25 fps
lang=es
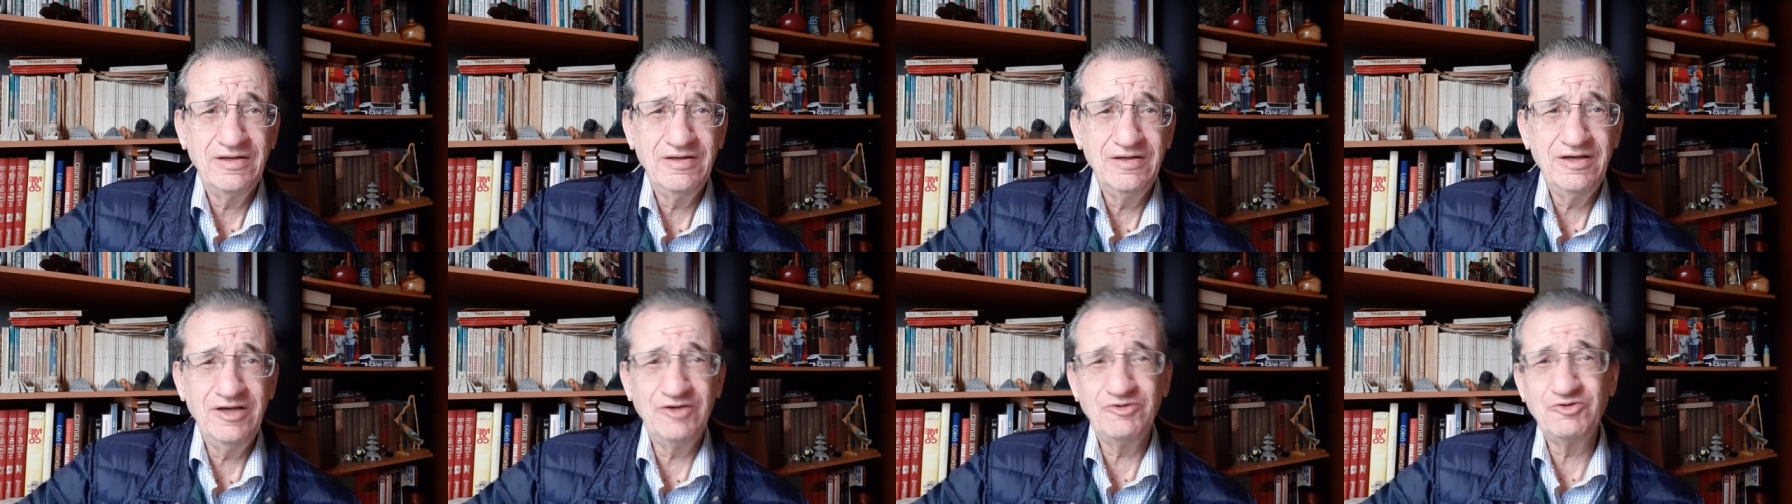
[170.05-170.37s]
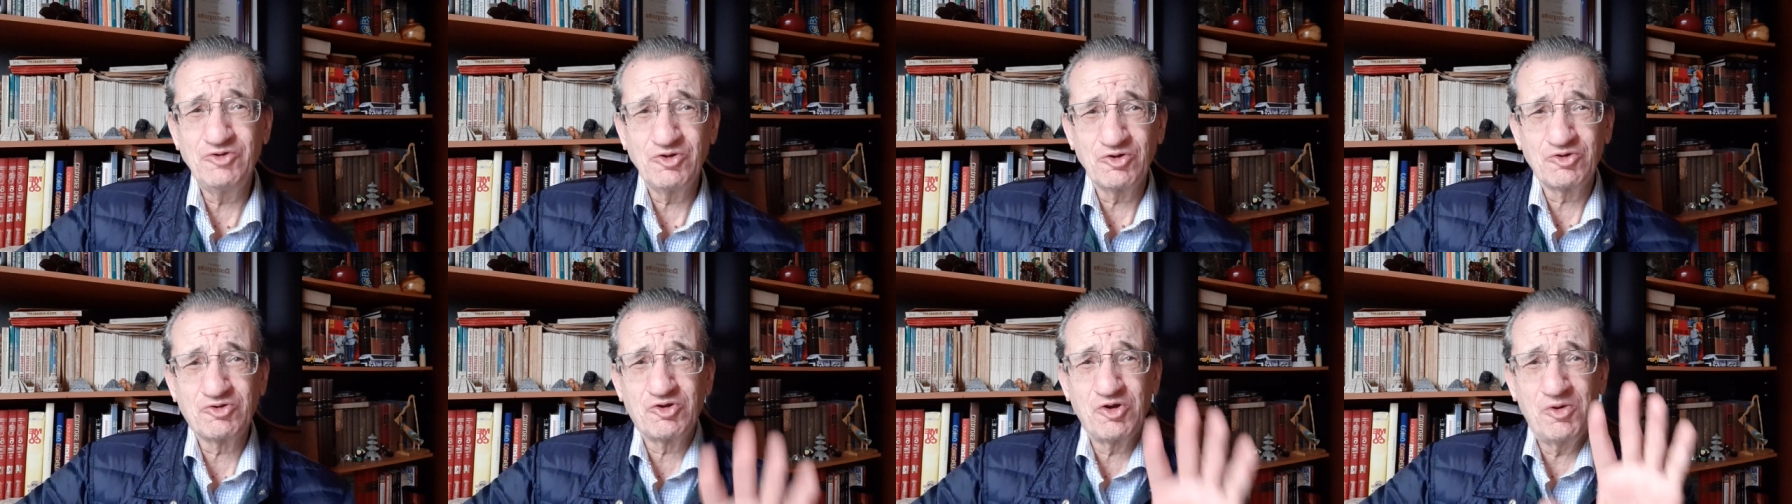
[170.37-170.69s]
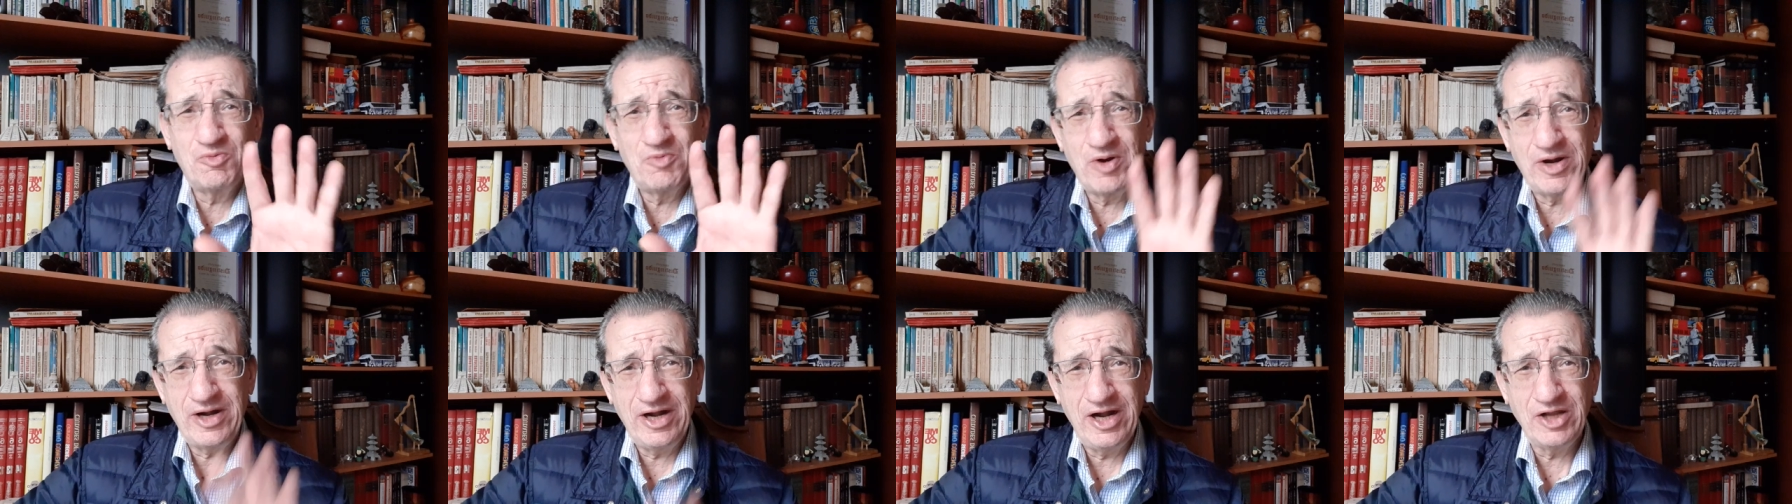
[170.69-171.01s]
Esto es
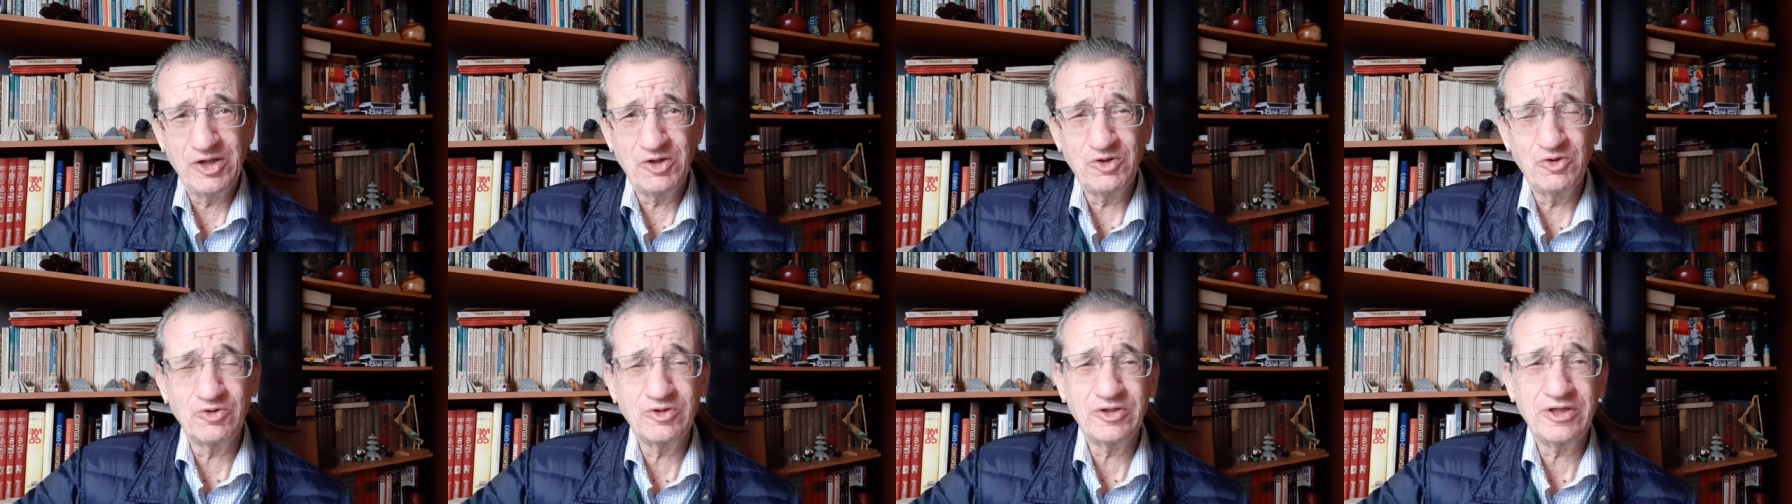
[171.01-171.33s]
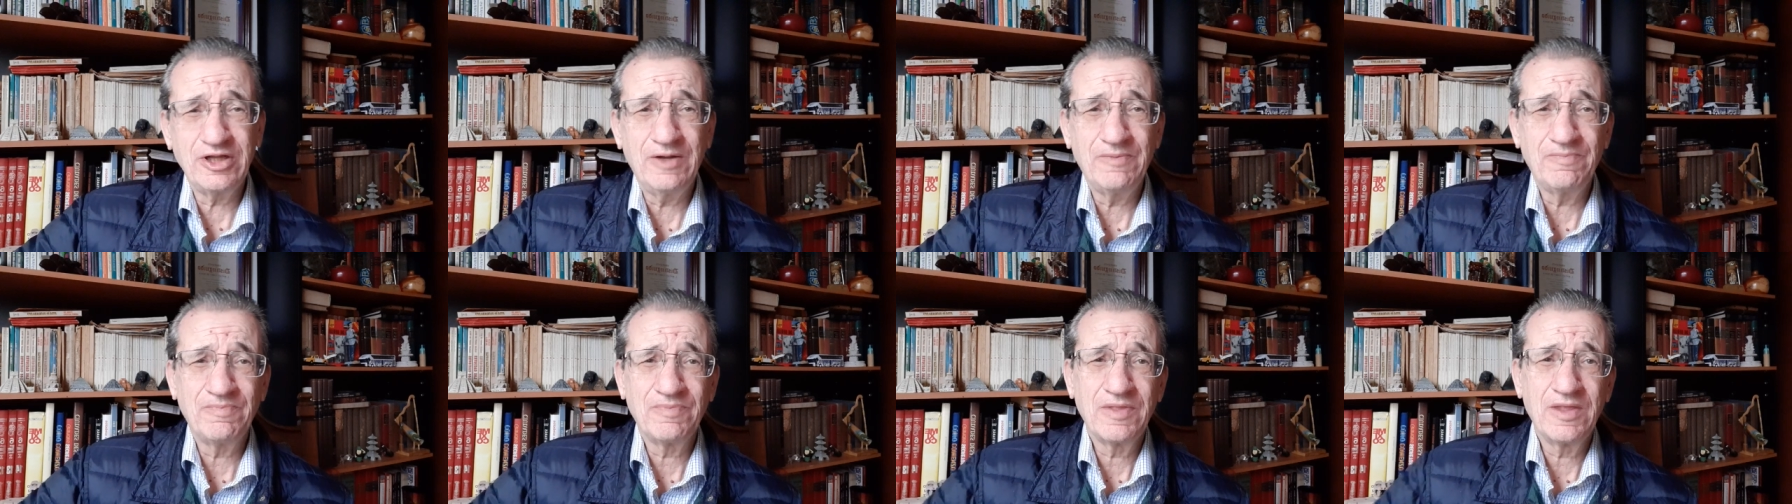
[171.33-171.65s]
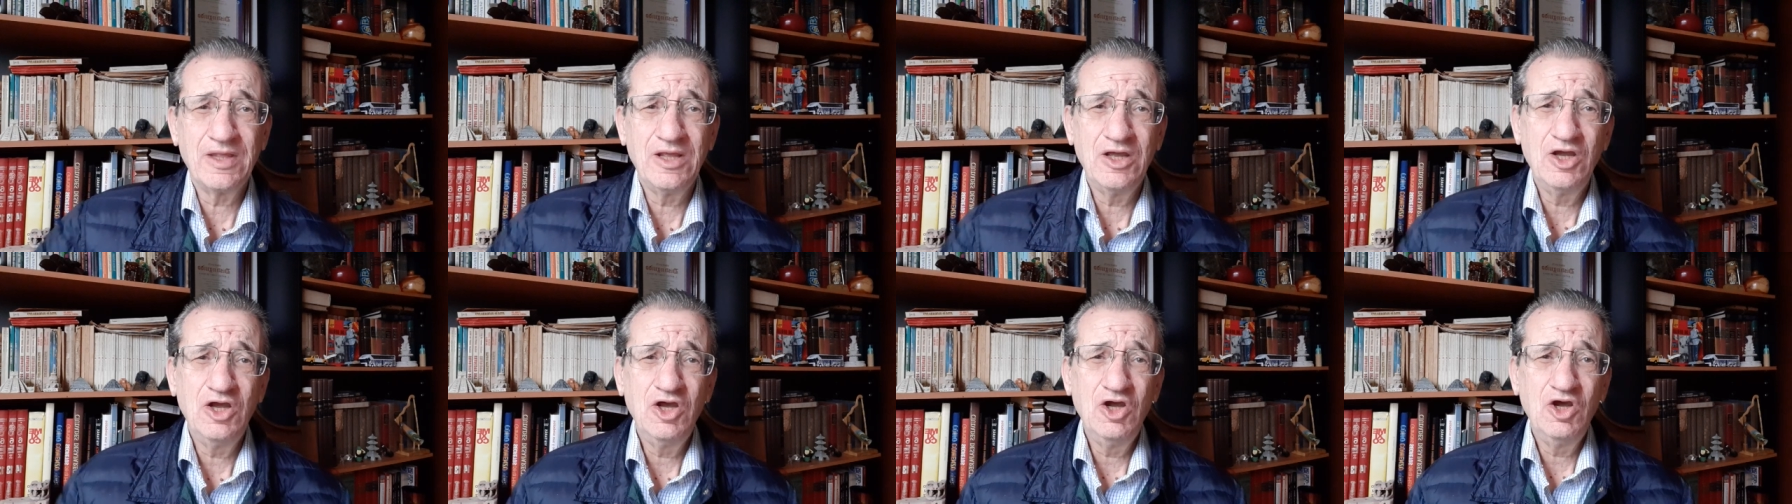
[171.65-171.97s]
como anécdota.
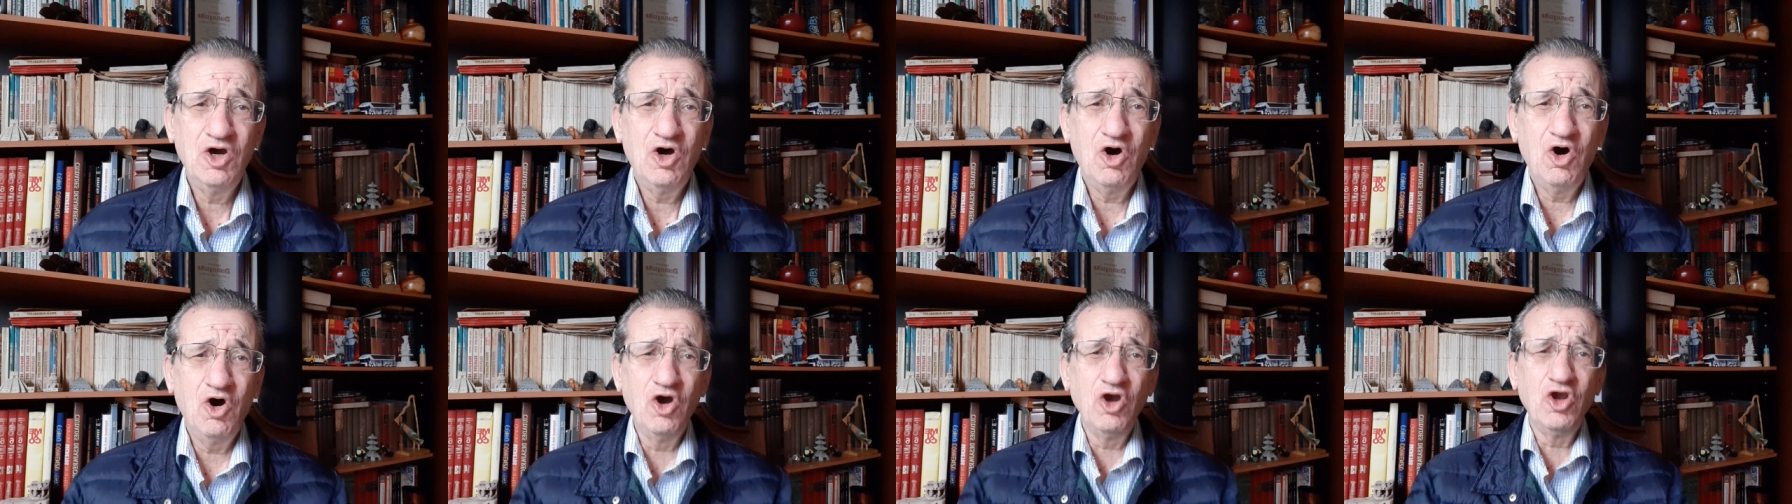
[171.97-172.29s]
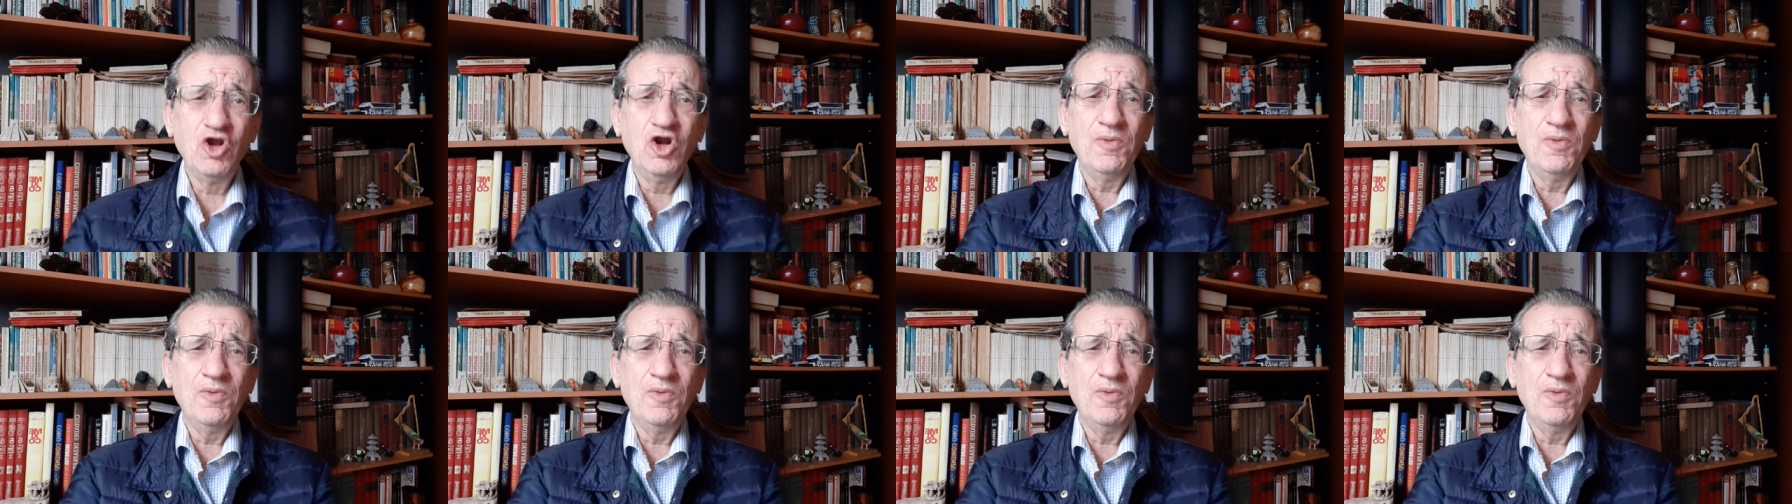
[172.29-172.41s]
Hoy